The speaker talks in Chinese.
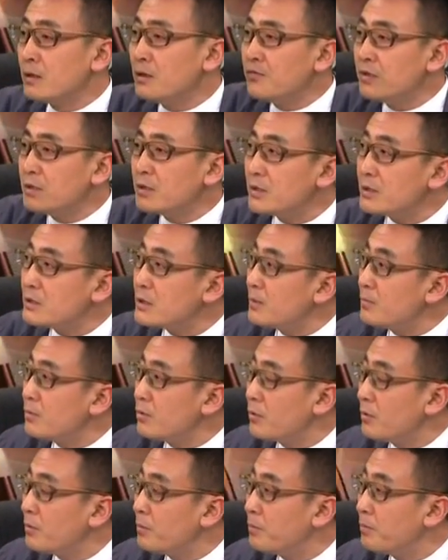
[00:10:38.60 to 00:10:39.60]
因为这个节
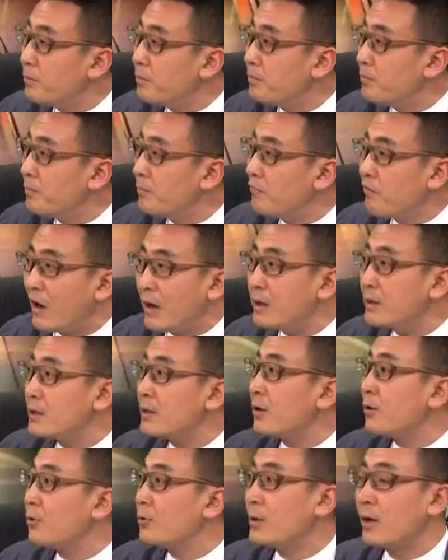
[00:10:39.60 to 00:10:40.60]
目。完了
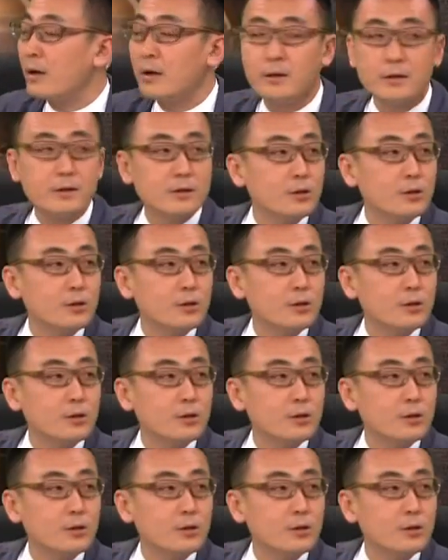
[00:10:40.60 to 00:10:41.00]
以后呢，